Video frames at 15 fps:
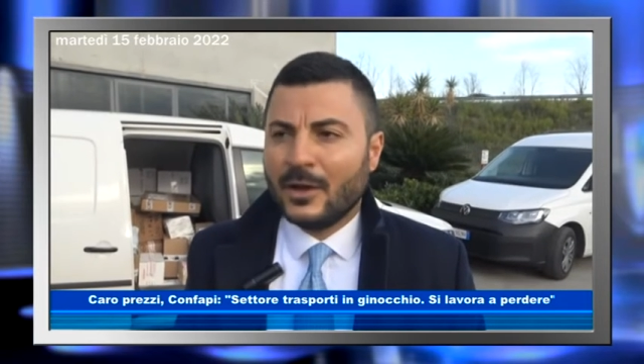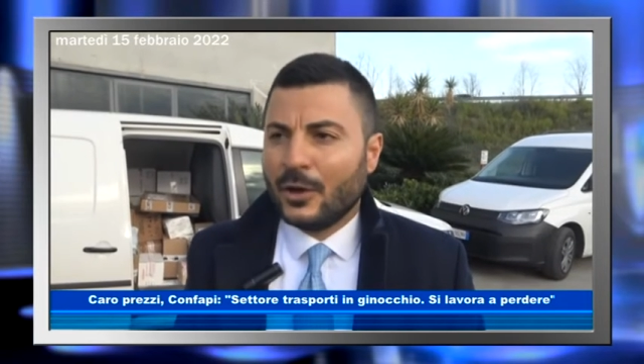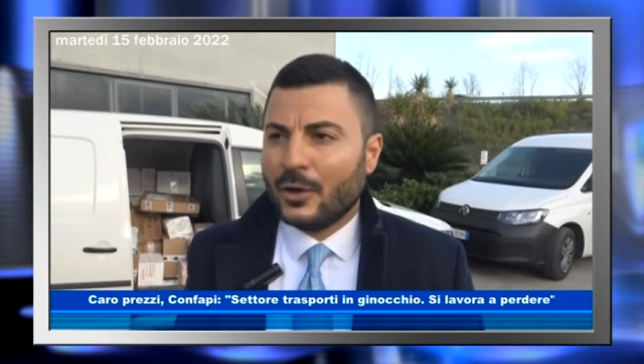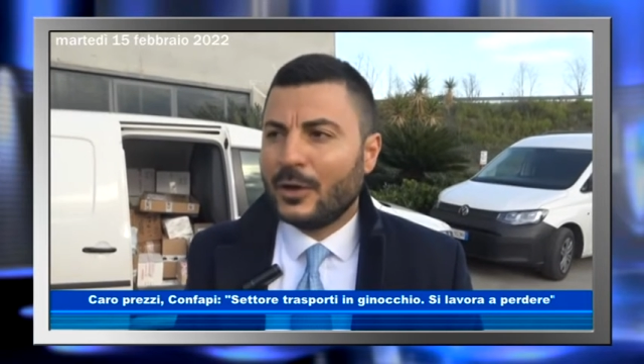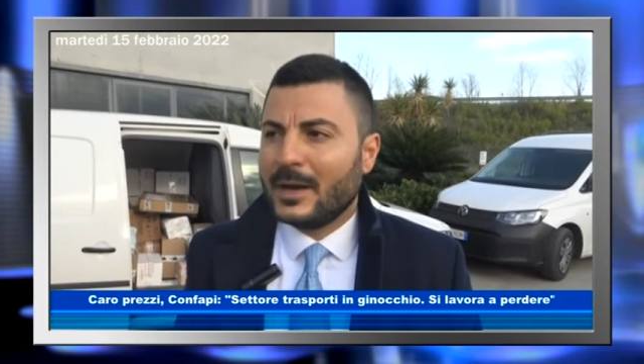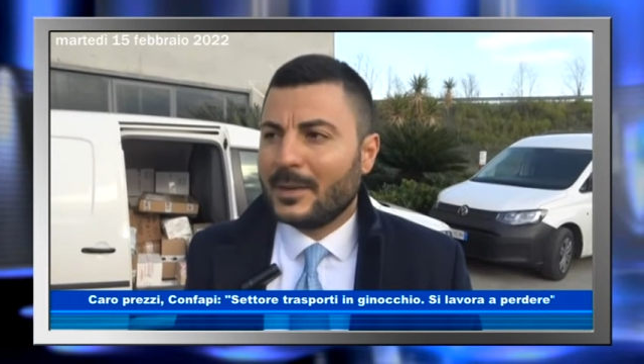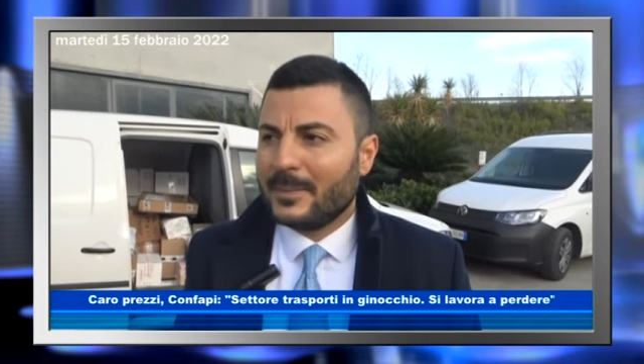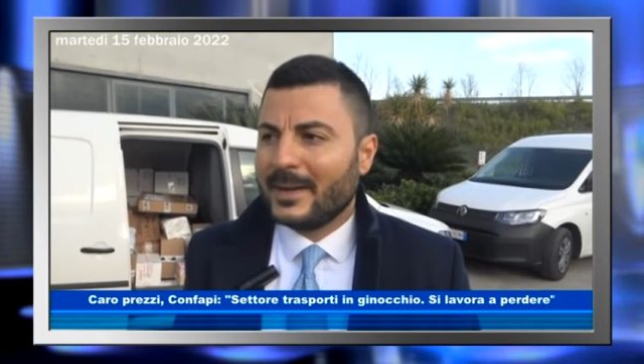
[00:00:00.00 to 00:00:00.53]

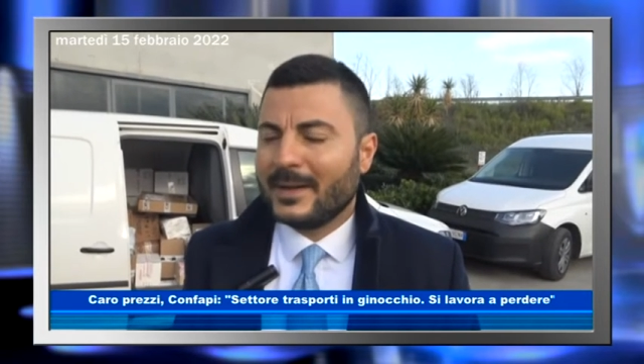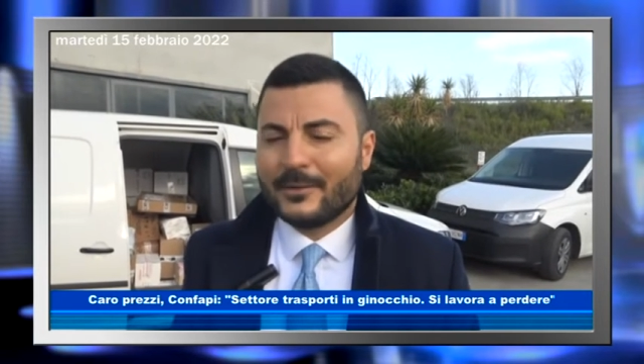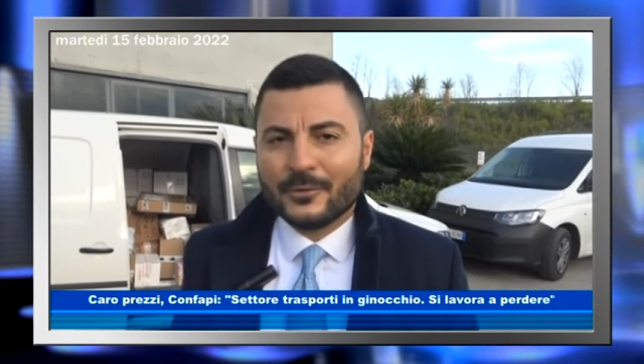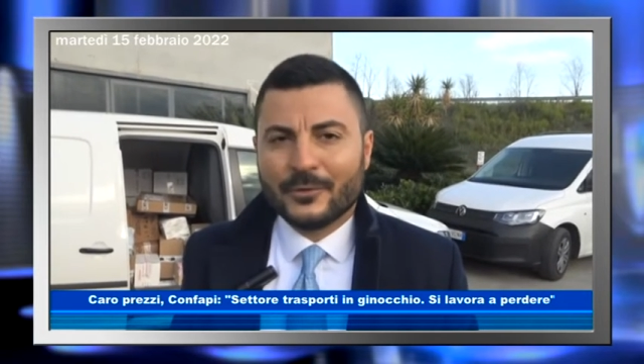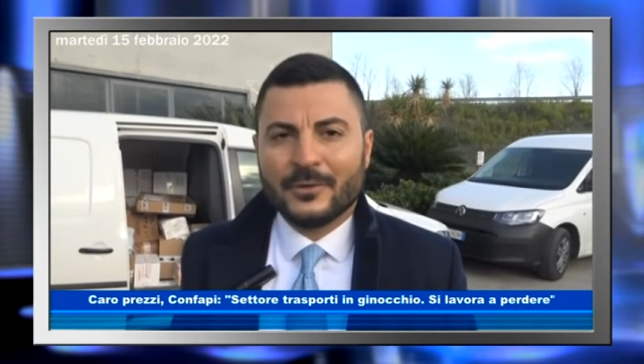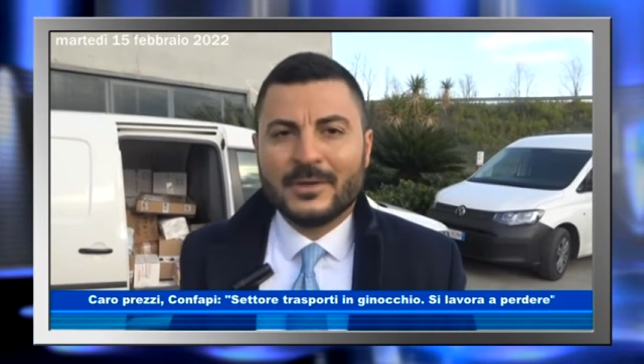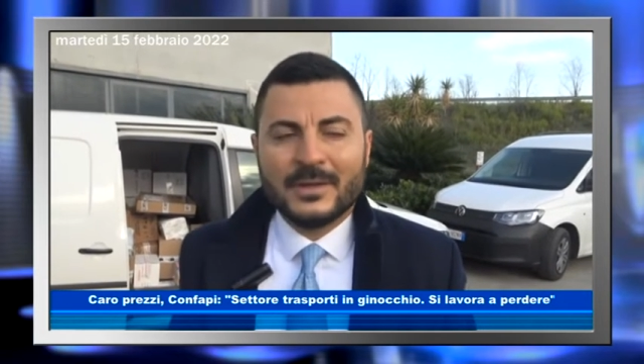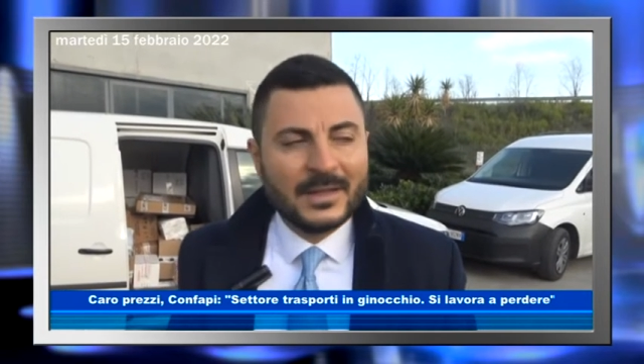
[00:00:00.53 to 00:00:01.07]
ora
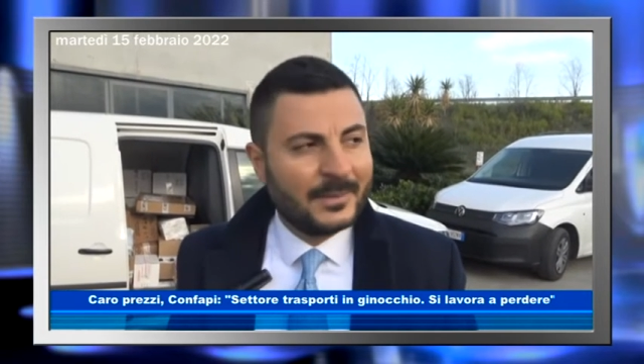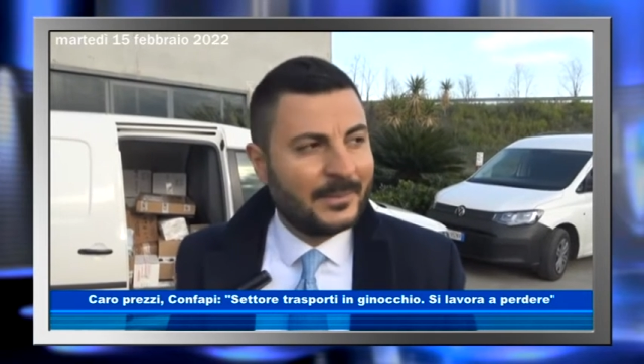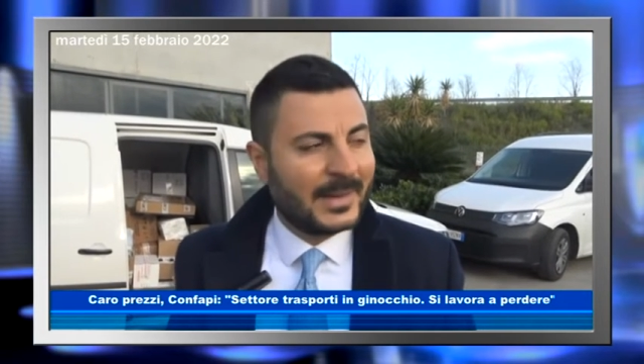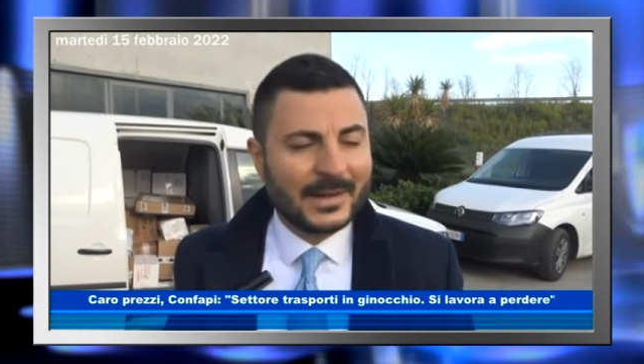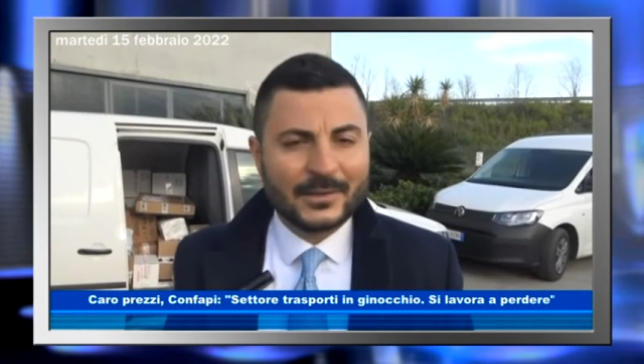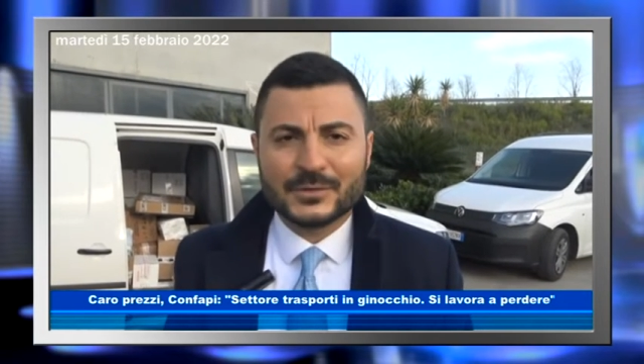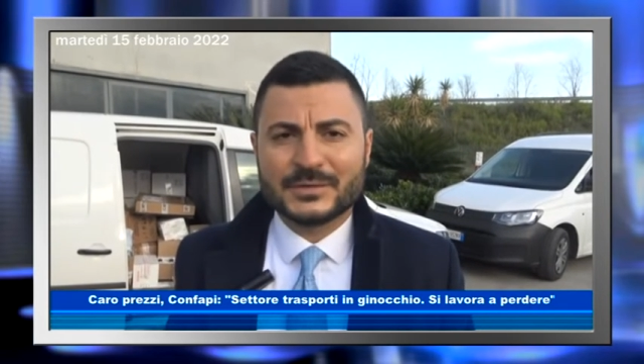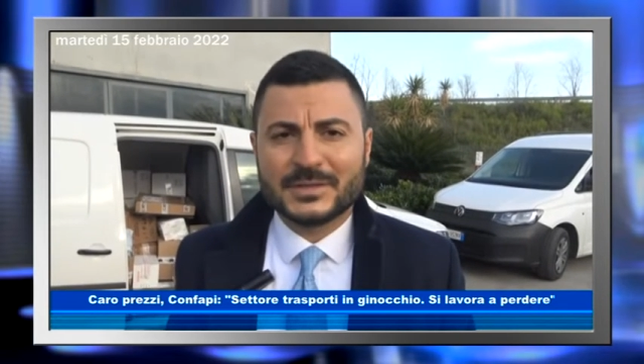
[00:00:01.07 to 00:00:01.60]
pagano
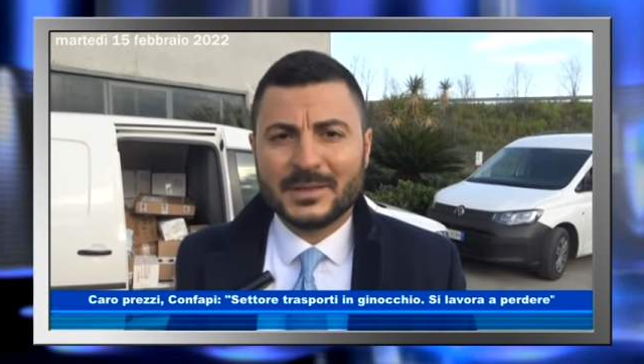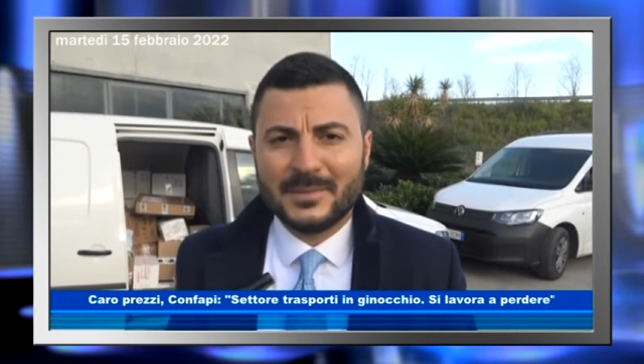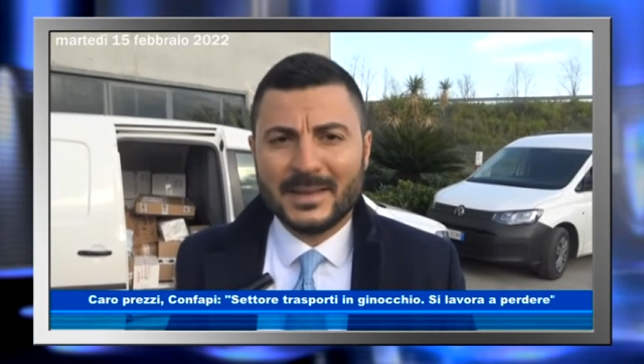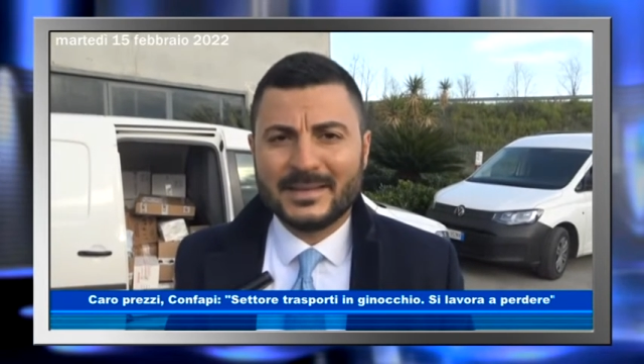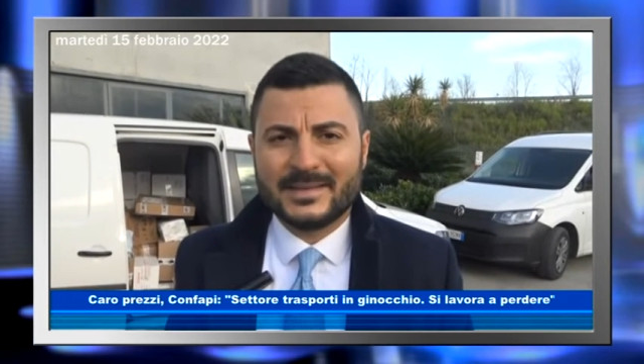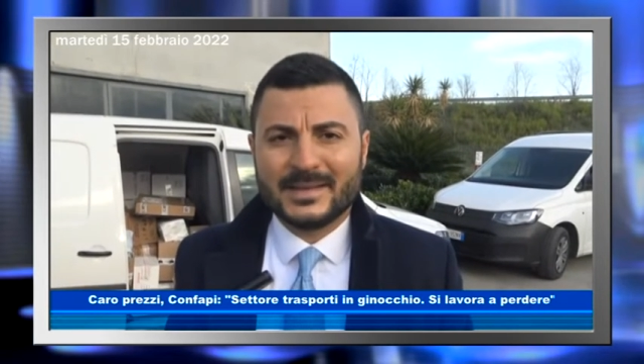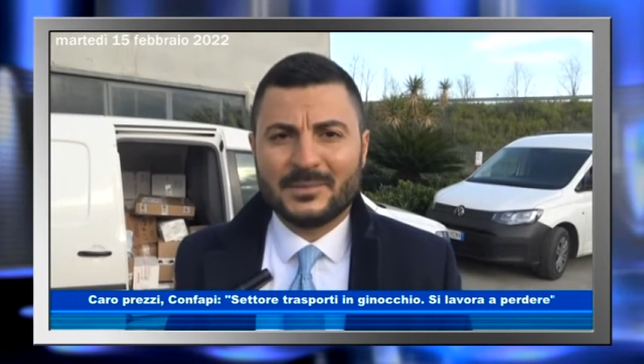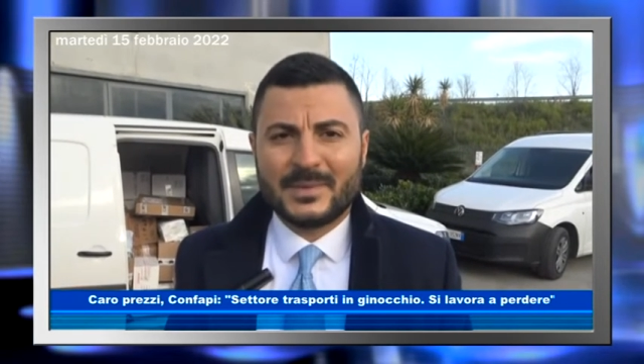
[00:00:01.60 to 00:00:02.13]

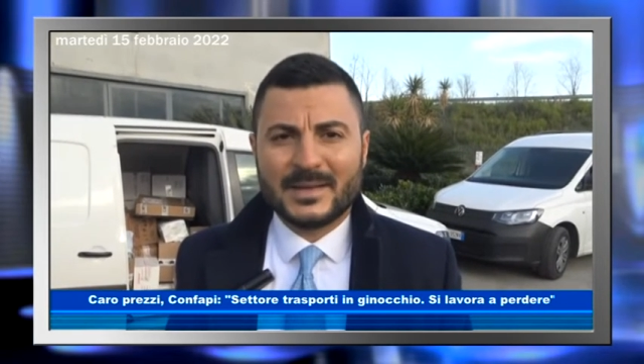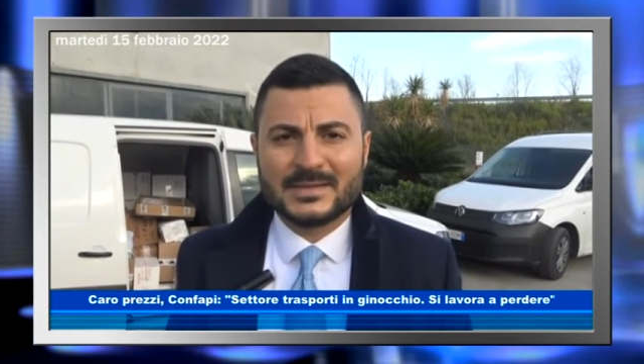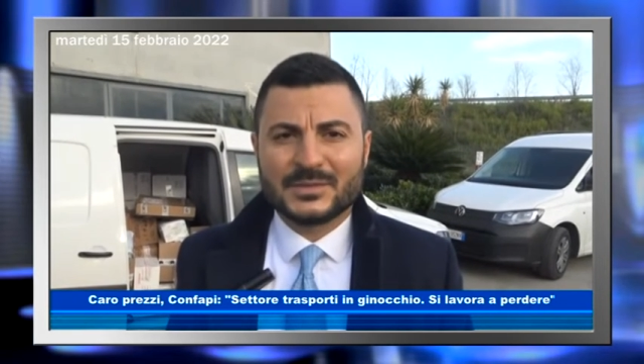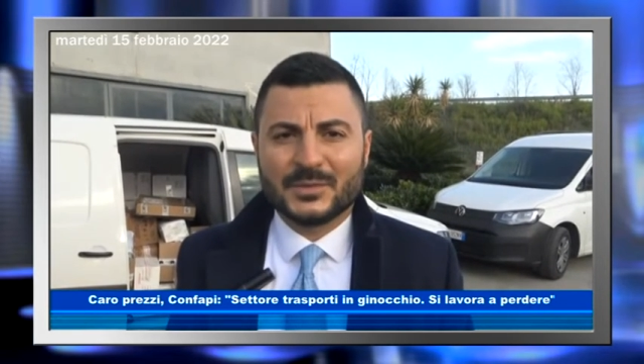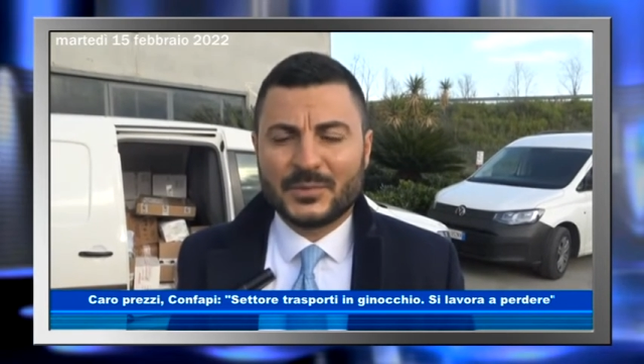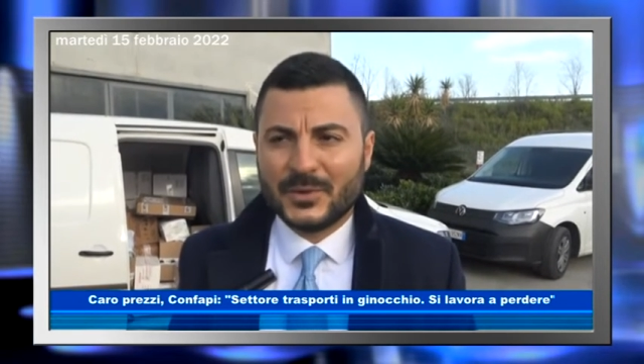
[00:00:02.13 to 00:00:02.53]
paradossalmente il prezzo